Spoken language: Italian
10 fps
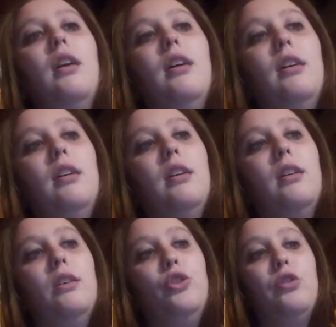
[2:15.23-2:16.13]

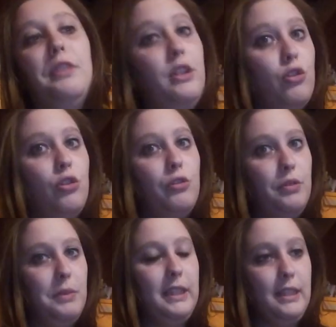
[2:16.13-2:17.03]
eh, dove io
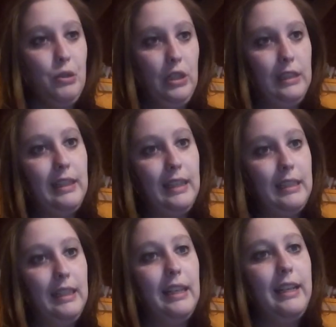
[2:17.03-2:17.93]
ovviamente sono
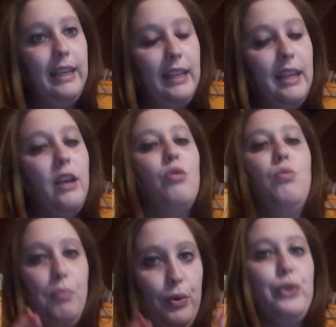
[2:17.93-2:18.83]
andata ed è
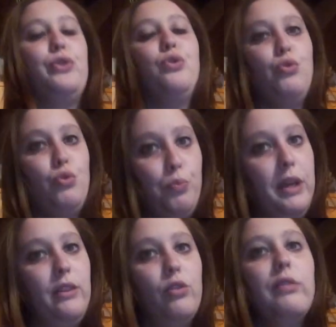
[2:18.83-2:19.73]
un posto
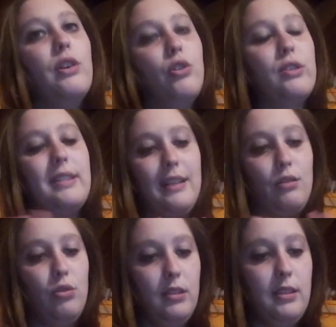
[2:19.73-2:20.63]
stupendo, ve lo
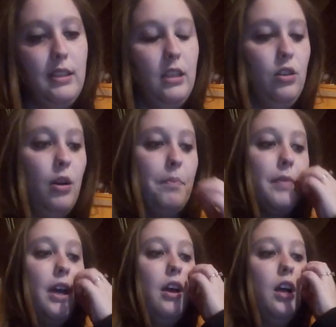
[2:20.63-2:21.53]
straconsiglio.
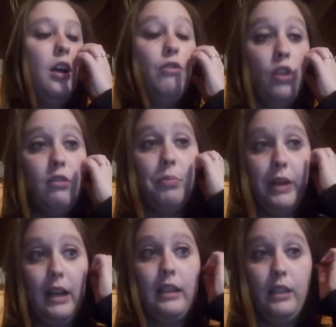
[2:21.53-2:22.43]
Volevo
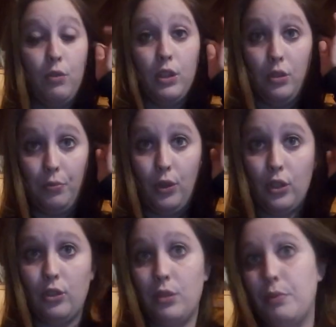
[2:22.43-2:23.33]
parlare di questo
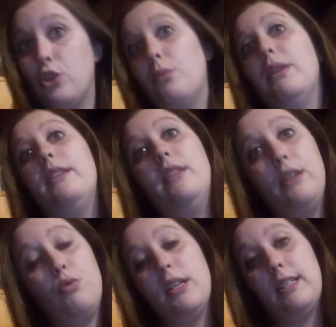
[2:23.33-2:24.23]
posto e specialmente
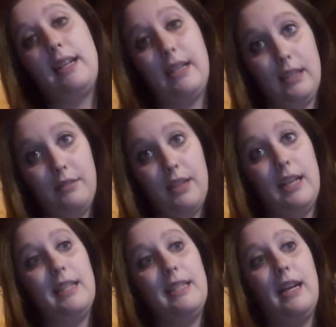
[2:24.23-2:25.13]
di questa casa
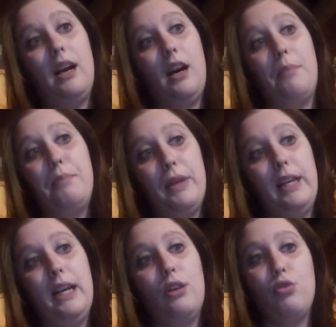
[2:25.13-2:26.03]
vacanza
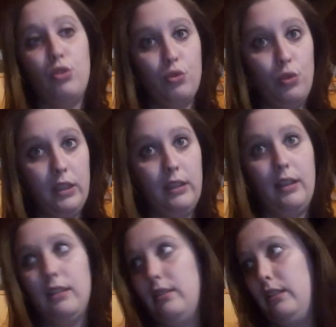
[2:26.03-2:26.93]
appena
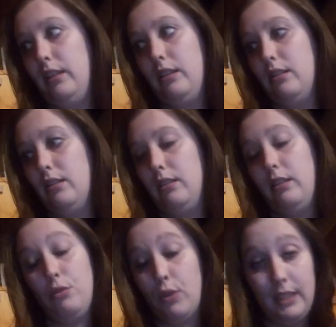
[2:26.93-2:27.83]
costruita di,
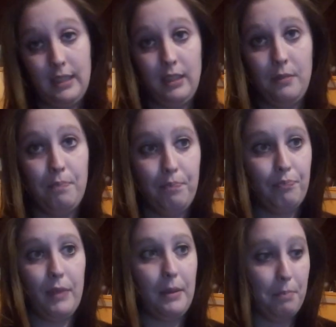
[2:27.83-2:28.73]
in questi
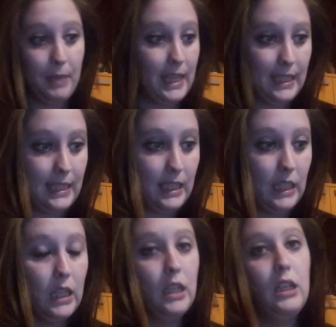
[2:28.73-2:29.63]
mesi,